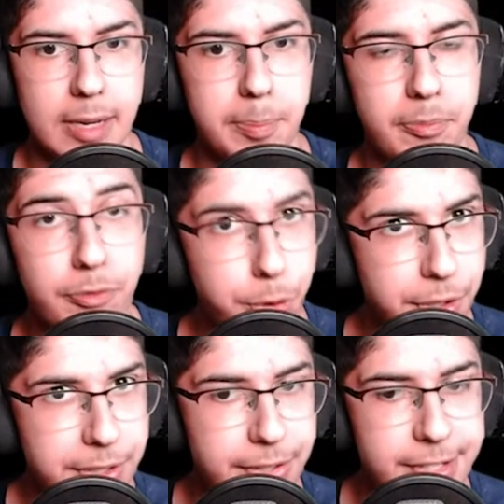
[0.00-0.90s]
würde
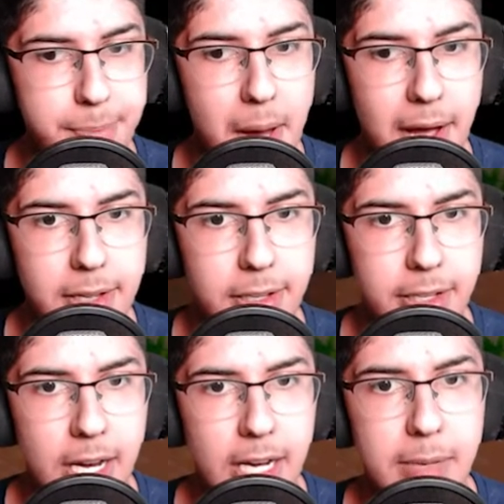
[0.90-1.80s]
ich es mal äh,
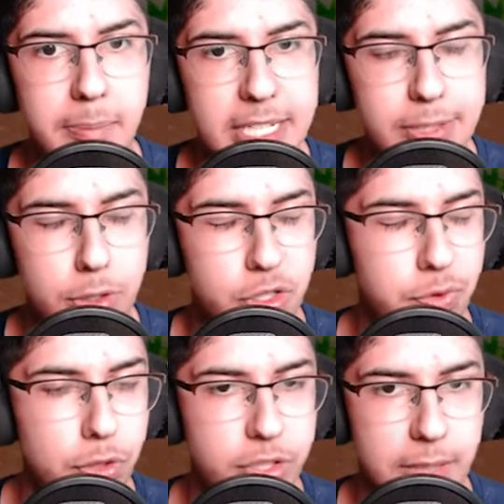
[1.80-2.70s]
ja, in Mesters
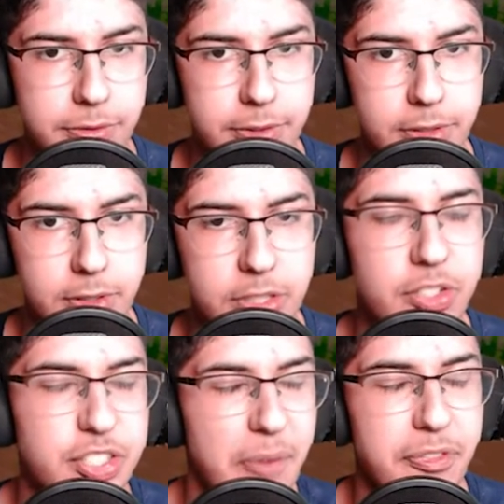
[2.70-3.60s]
Fußstapfen
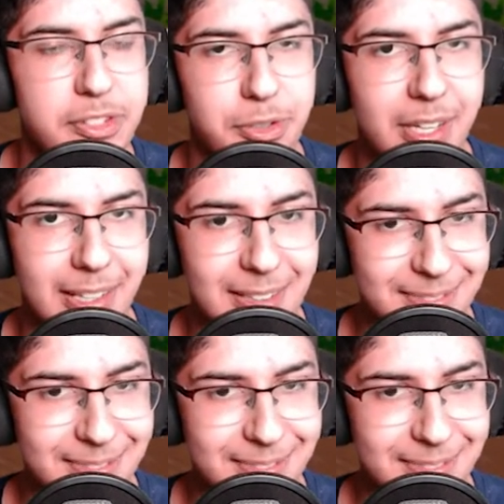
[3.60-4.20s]
zu treten.